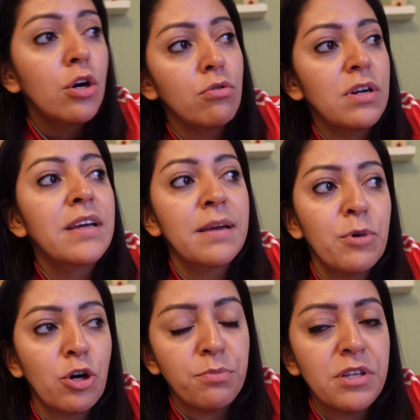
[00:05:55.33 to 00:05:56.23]
Und dann
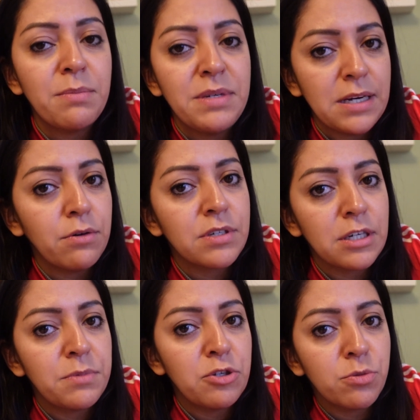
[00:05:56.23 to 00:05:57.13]
bekommt er nämlich auch. Ich
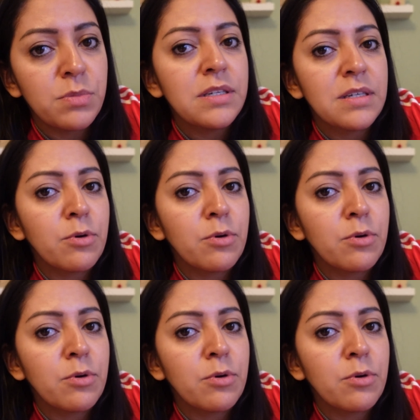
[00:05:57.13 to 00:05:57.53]
glaube, der Dominik,